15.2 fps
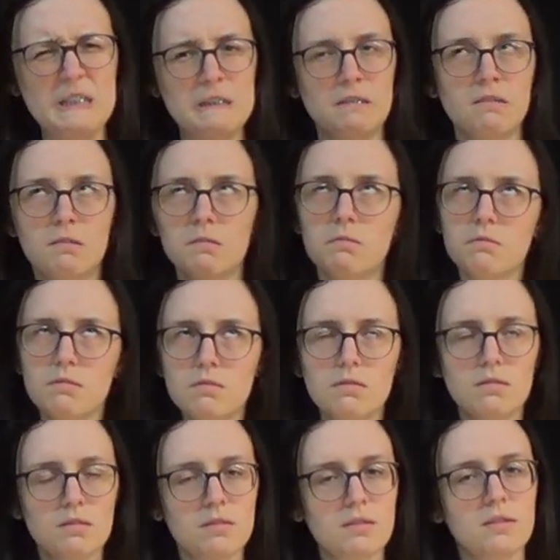Alguma
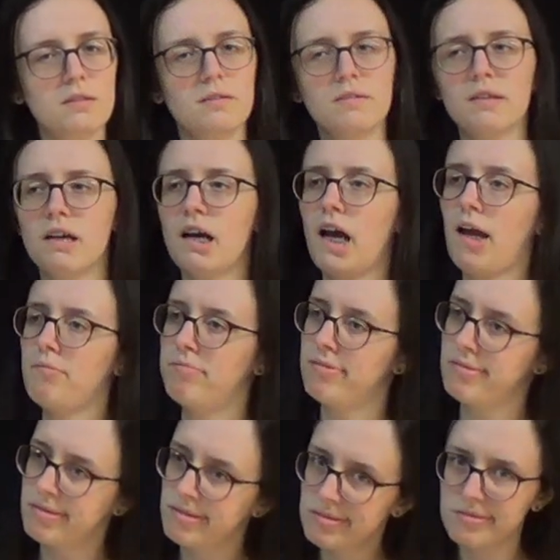vez em sua vida você
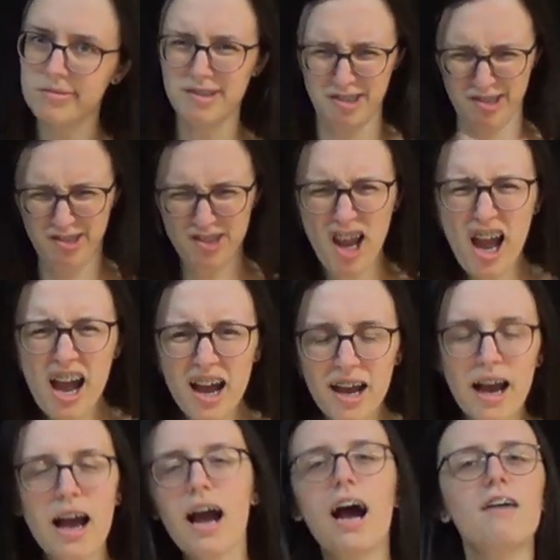já se sentiu
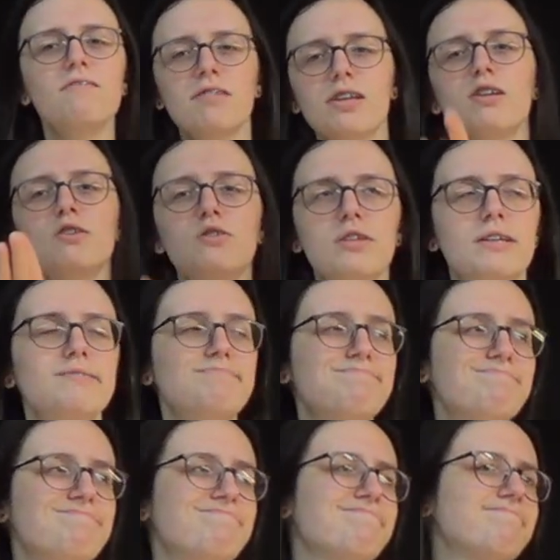desconfortável com alguma
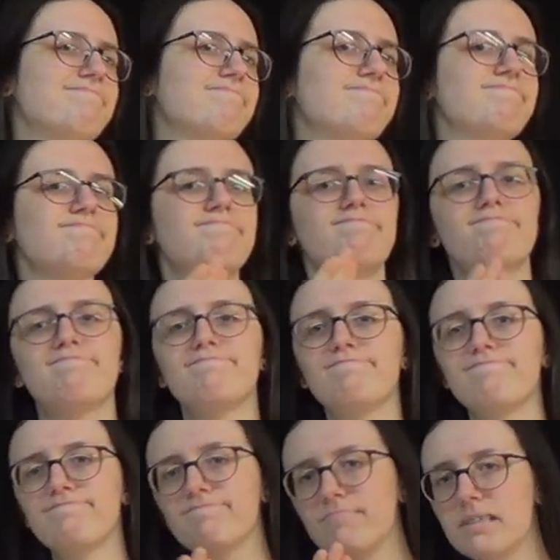pessoa, mas fingiu ser
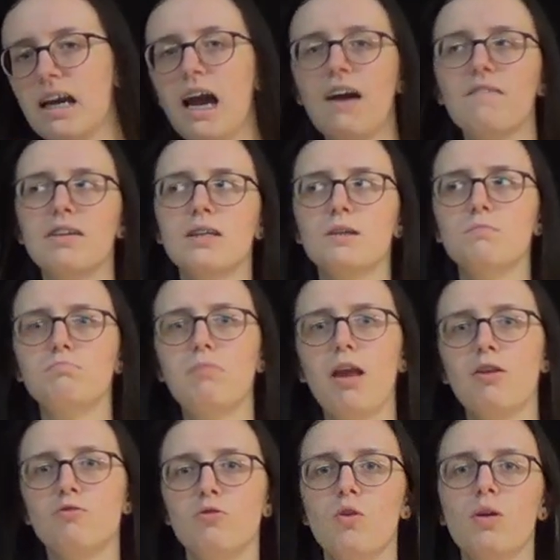agradável até a
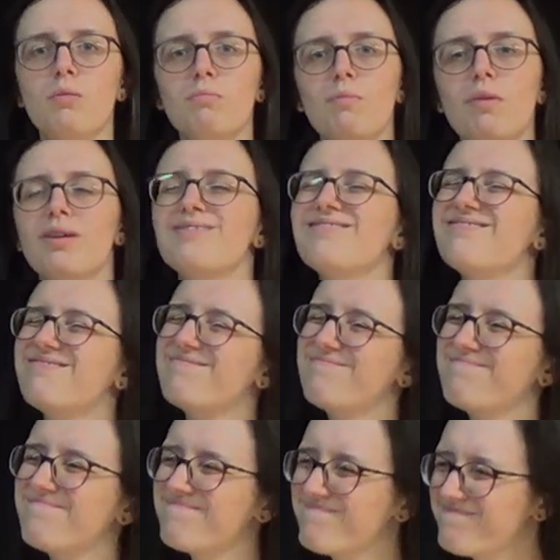primeira
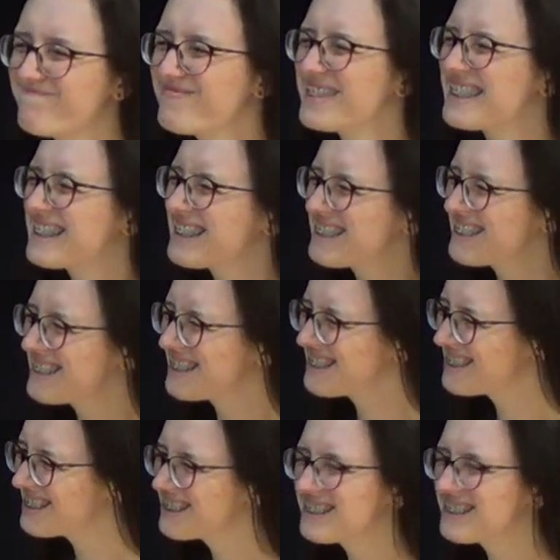oportunidade de sair de perto?